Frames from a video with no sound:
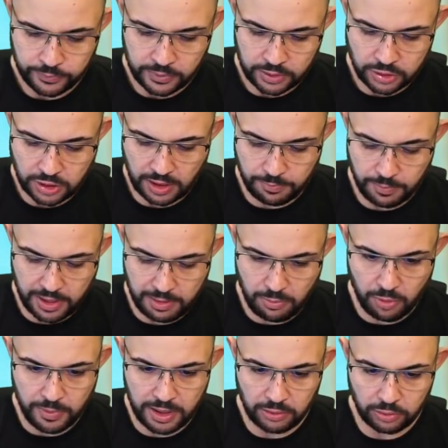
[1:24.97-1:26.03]
Cioè, per il
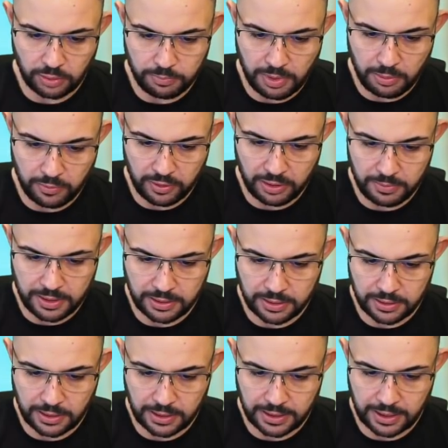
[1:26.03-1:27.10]
momento abbiamo veramente
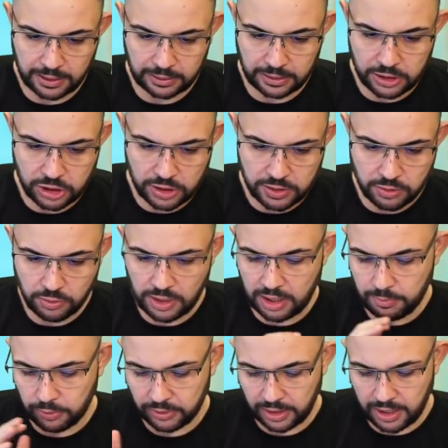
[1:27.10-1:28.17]
delle carte eccezionali.
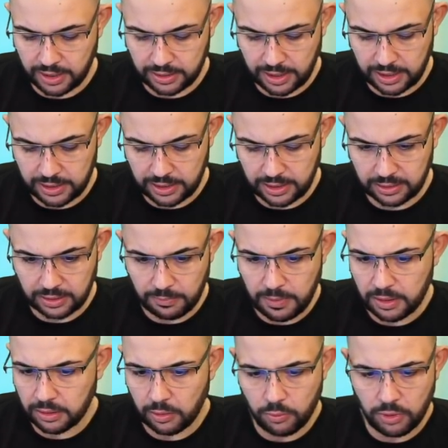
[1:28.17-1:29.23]
Potrei andare
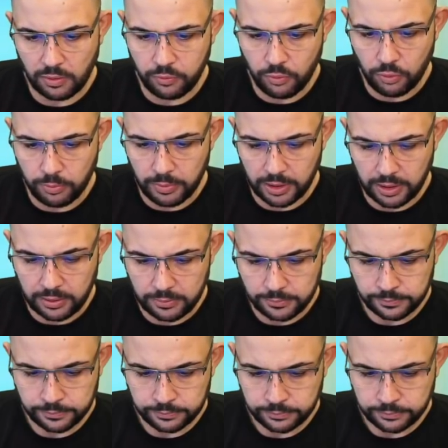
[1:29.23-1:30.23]
direttamente con una fulmine.